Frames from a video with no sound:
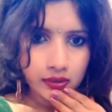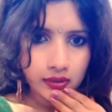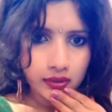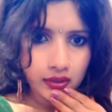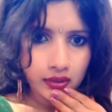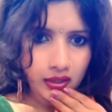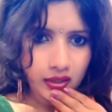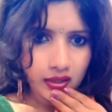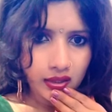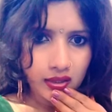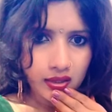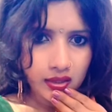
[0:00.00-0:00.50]

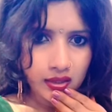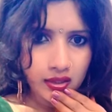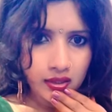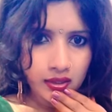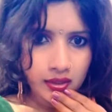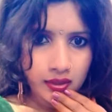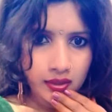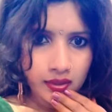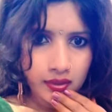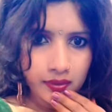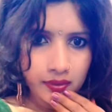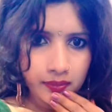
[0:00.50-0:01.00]
क्या
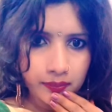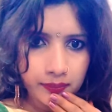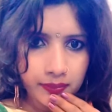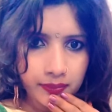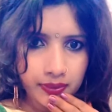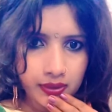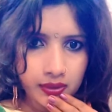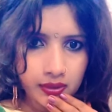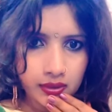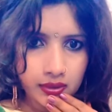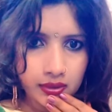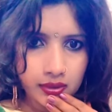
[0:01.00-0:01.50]

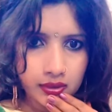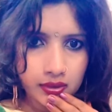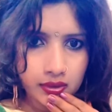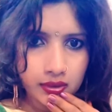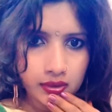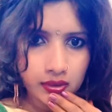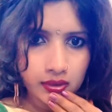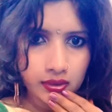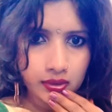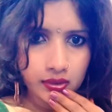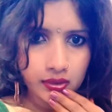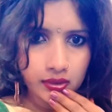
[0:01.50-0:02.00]

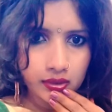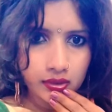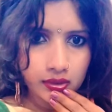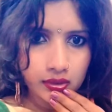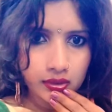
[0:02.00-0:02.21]
बेटी